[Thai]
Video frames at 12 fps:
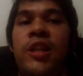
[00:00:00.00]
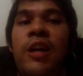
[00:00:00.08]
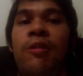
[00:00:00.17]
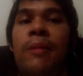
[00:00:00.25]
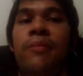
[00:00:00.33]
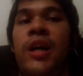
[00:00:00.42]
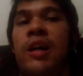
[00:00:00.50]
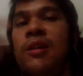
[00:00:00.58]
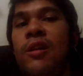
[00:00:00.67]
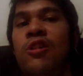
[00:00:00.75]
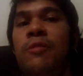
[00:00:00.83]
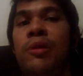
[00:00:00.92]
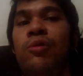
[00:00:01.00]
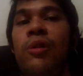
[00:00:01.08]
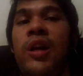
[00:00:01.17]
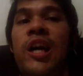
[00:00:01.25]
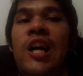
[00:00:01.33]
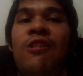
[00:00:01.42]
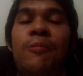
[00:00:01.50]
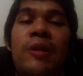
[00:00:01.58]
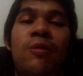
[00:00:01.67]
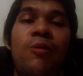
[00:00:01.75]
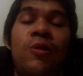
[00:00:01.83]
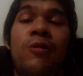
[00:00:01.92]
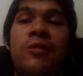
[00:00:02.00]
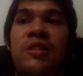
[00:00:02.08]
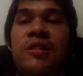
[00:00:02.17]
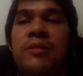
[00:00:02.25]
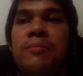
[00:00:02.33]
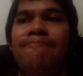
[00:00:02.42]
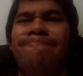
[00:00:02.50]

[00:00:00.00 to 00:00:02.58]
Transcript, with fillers: แสดงความรัก แล้วก็เป็นดวงดาวเป็นลูกโลกอีก